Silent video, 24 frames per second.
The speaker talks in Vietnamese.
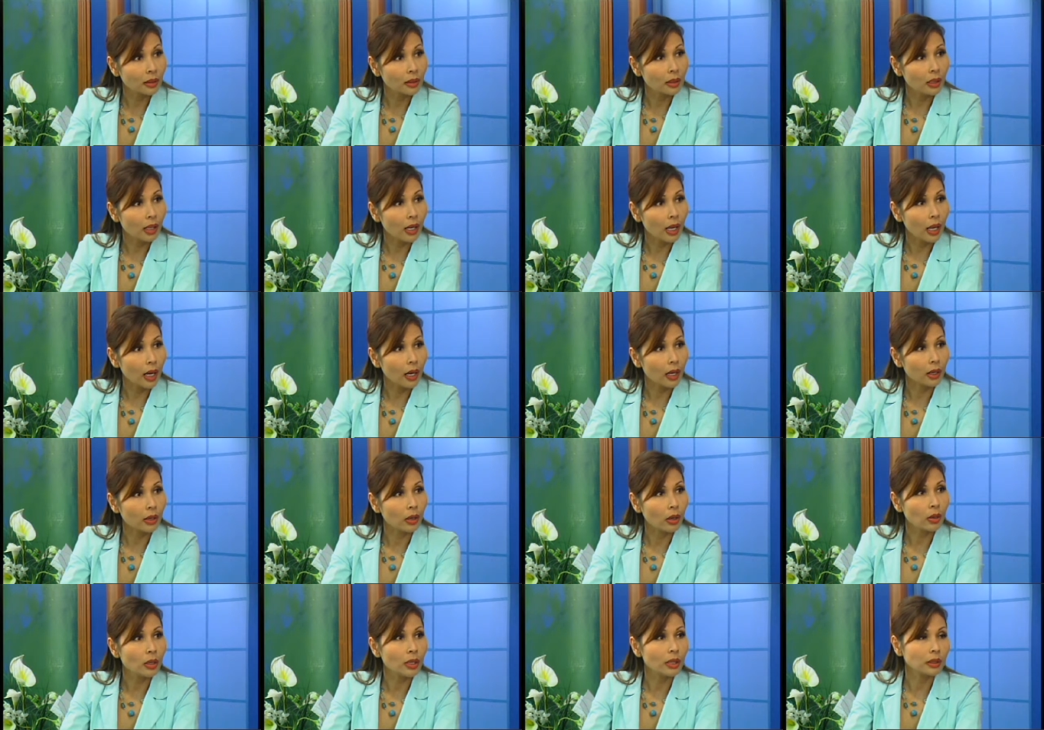
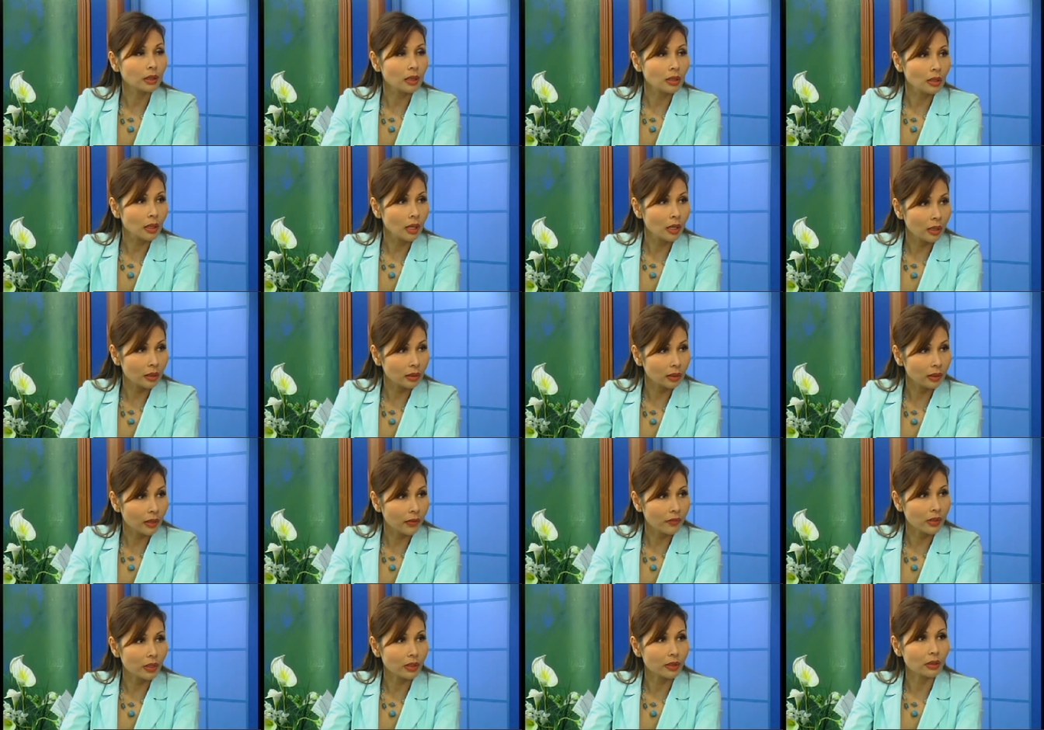là có lợi tức hơn
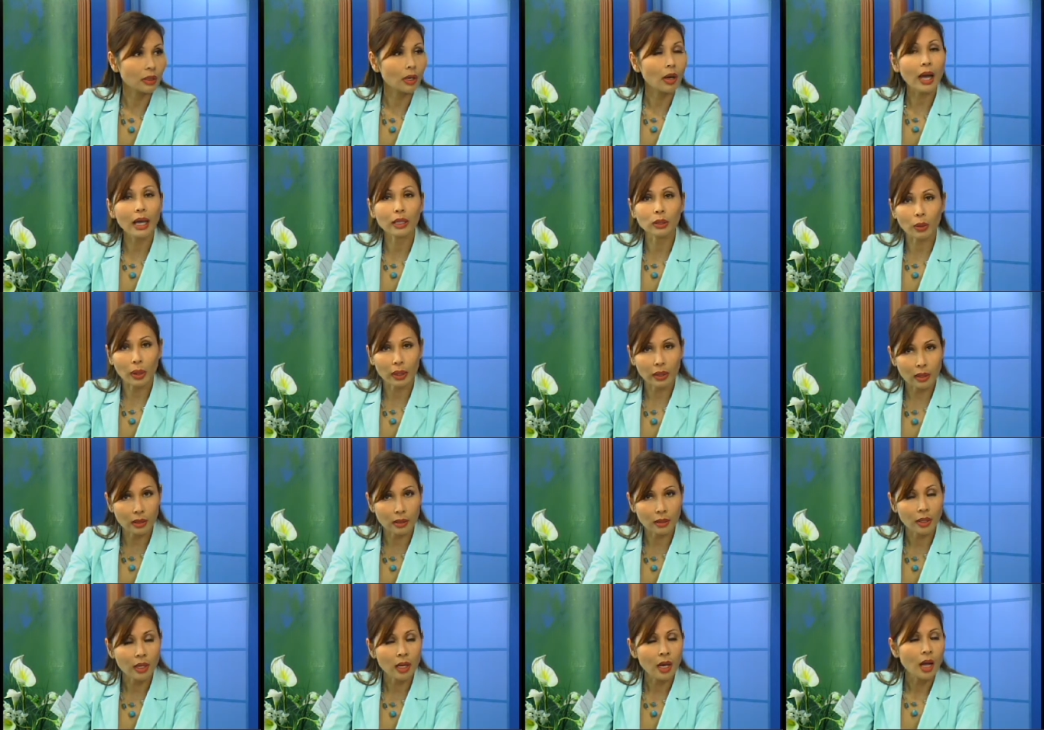tại vì nó an toàn
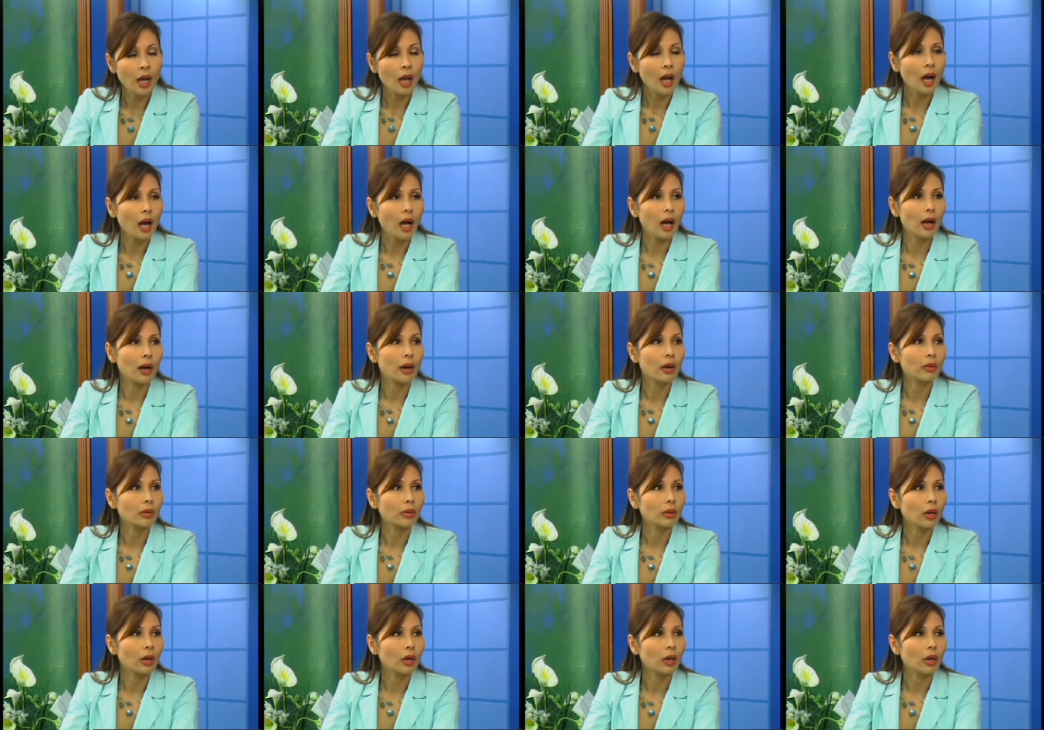hơn à,